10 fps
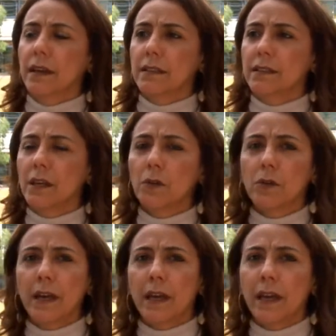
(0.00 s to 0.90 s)

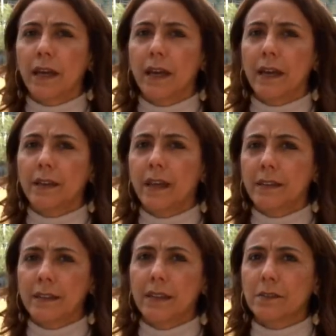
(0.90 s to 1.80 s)
Então, é,
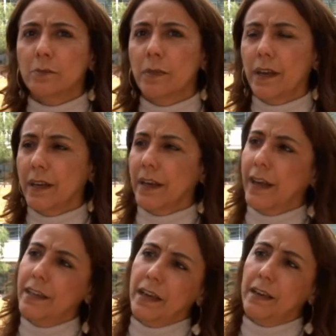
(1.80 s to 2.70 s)
e, e esse,
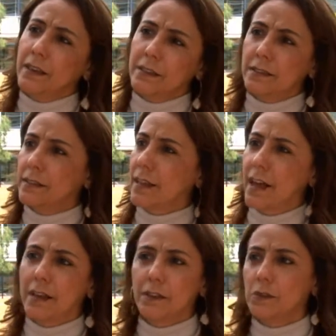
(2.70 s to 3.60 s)
aí as,
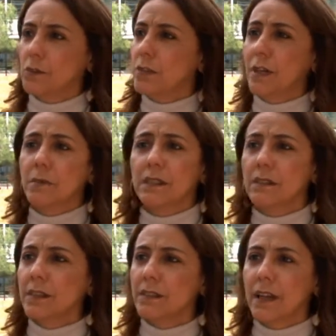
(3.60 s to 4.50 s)
esgotamento
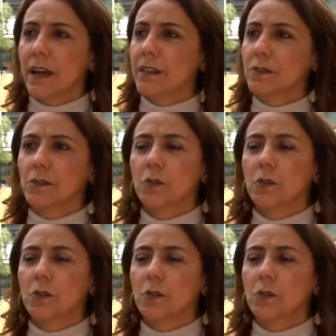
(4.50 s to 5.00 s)
sanitário.